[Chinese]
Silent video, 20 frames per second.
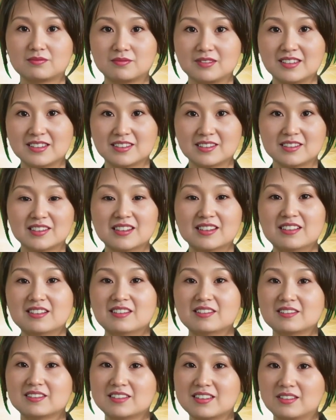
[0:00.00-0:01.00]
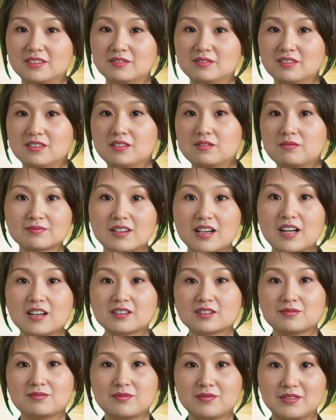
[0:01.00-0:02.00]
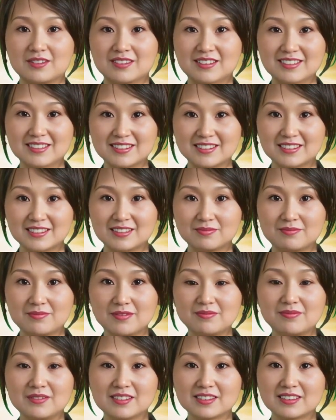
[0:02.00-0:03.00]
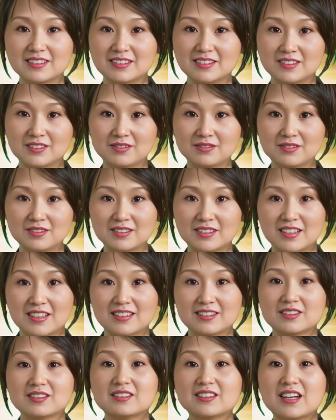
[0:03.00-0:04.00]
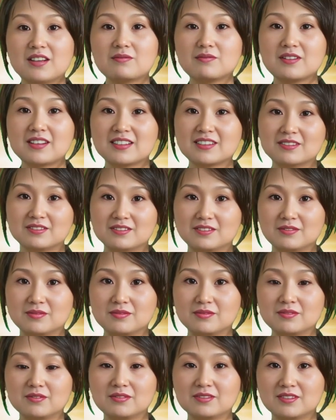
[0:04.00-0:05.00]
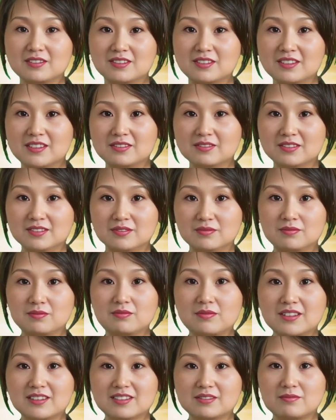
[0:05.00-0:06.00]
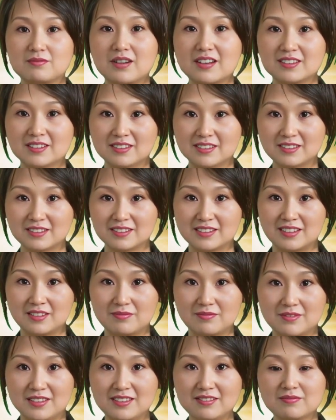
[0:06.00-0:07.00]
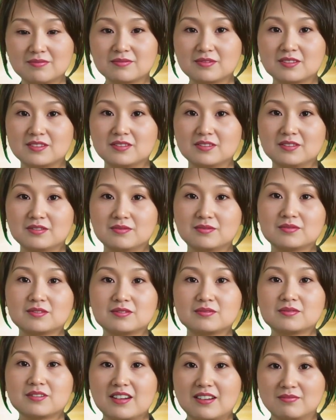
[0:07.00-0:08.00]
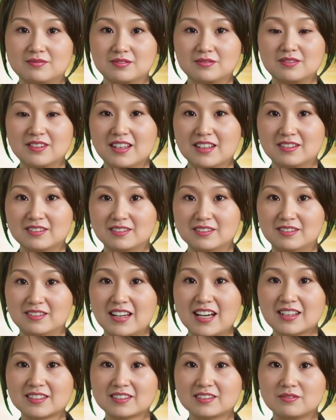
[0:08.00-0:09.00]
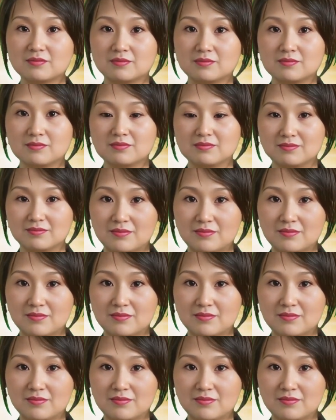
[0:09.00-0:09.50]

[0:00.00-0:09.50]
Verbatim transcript: 作家除了讲故事外，还应在作品中表现自己的思想，但在中国，这是一件很危险的事情。新闻播报十一。